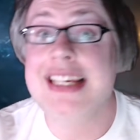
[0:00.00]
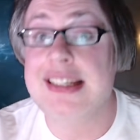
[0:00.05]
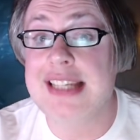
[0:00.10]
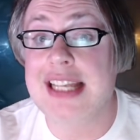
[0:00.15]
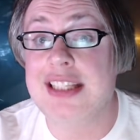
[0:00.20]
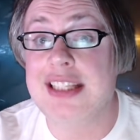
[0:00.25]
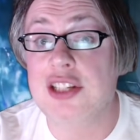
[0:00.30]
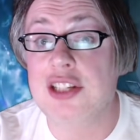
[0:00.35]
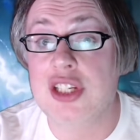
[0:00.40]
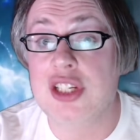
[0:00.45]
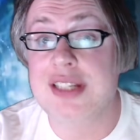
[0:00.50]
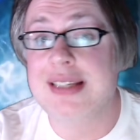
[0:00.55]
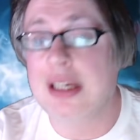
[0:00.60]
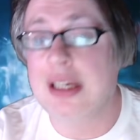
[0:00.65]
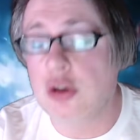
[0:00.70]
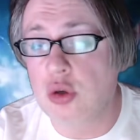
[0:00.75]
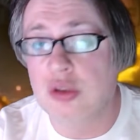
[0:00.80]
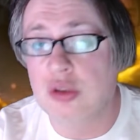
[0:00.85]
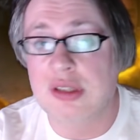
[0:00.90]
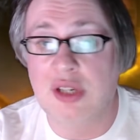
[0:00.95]
gli asiatici di
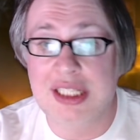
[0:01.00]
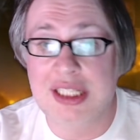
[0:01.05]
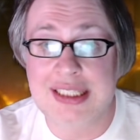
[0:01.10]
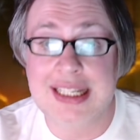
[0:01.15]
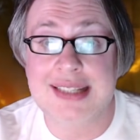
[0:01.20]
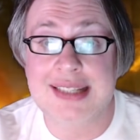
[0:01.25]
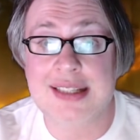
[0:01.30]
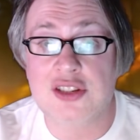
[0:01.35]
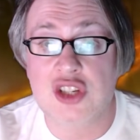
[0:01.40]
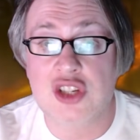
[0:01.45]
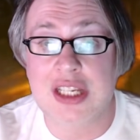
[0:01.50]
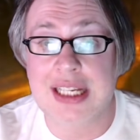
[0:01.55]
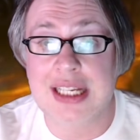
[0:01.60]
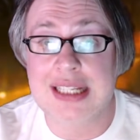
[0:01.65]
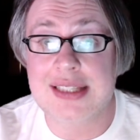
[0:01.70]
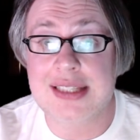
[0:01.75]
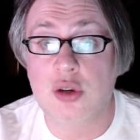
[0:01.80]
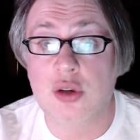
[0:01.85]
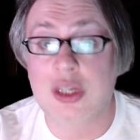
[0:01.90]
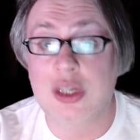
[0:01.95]
seconda o di terza
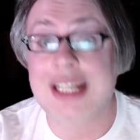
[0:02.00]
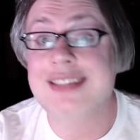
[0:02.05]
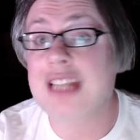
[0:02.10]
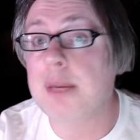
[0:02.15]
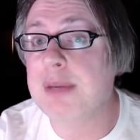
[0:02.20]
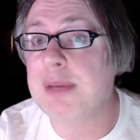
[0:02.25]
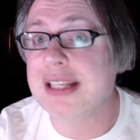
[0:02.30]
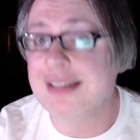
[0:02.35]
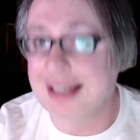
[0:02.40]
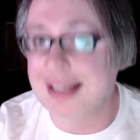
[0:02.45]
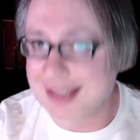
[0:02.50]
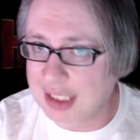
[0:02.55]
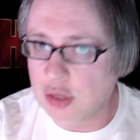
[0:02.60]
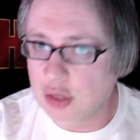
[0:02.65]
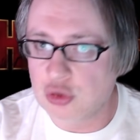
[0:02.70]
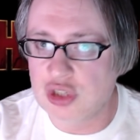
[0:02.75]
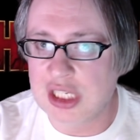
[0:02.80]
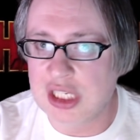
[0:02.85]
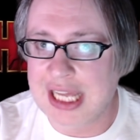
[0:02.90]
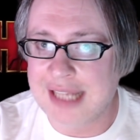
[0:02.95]
generazione trapiantati in
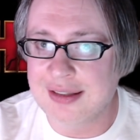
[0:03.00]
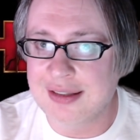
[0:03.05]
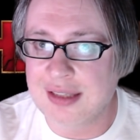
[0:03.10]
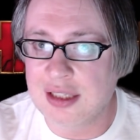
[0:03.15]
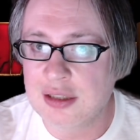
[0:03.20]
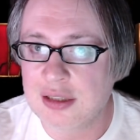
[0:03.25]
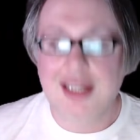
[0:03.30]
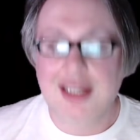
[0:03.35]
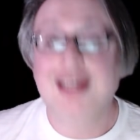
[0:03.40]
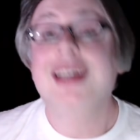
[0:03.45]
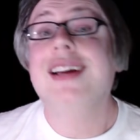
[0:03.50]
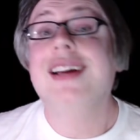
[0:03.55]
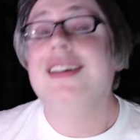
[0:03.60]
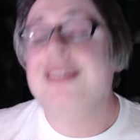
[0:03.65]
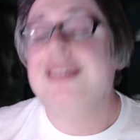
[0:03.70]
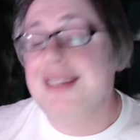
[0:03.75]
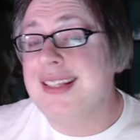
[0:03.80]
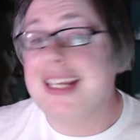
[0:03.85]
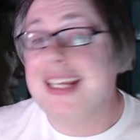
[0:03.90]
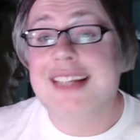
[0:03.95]
Occidente.
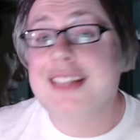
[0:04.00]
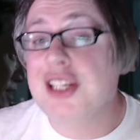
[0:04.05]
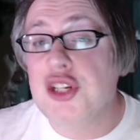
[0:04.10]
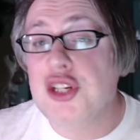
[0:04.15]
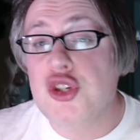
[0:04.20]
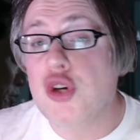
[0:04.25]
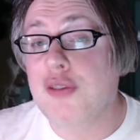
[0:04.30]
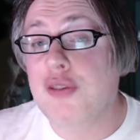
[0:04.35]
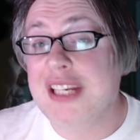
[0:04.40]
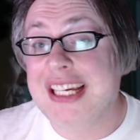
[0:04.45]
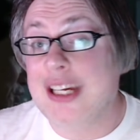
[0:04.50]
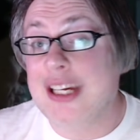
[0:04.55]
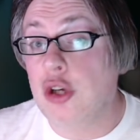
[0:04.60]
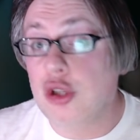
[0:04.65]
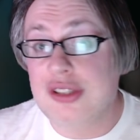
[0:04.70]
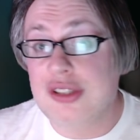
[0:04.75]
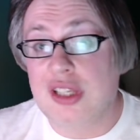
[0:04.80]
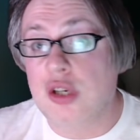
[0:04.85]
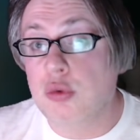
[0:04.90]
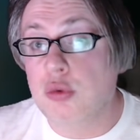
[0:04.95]
Si tratta di giovani che
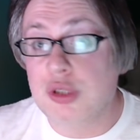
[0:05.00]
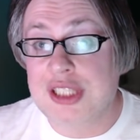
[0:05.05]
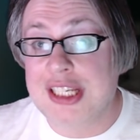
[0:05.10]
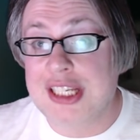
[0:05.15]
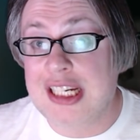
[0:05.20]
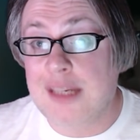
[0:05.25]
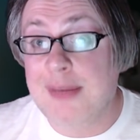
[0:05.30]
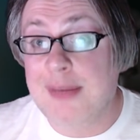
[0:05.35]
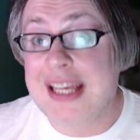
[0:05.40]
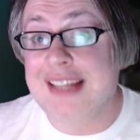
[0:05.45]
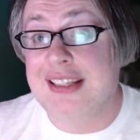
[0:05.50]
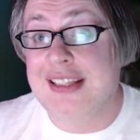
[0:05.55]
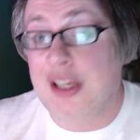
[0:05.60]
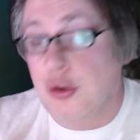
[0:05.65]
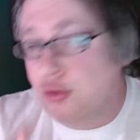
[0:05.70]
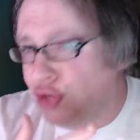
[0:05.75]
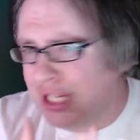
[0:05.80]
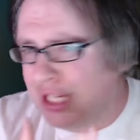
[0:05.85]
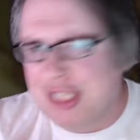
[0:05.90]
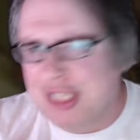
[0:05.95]
lottano quotidianamente
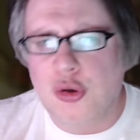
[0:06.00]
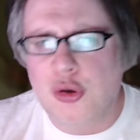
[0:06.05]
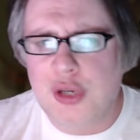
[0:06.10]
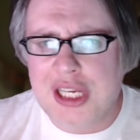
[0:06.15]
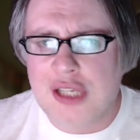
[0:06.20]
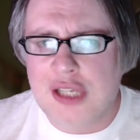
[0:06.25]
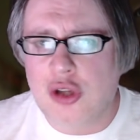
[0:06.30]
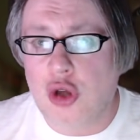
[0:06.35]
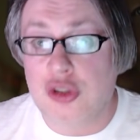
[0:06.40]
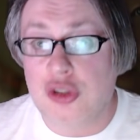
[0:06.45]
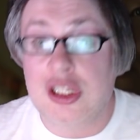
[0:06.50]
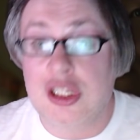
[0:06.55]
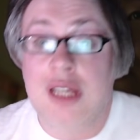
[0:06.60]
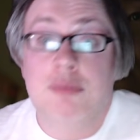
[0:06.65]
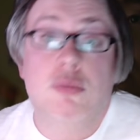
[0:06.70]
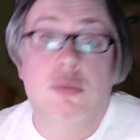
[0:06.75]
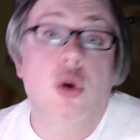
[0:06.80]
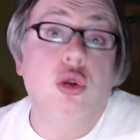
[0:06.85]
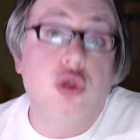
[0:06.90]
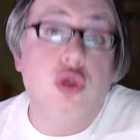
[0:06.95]
con genitori e nonni
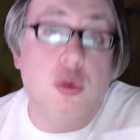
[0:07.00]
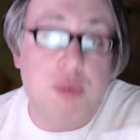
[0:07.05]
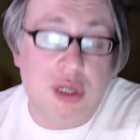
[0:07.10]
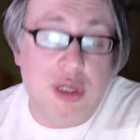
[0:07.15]
molto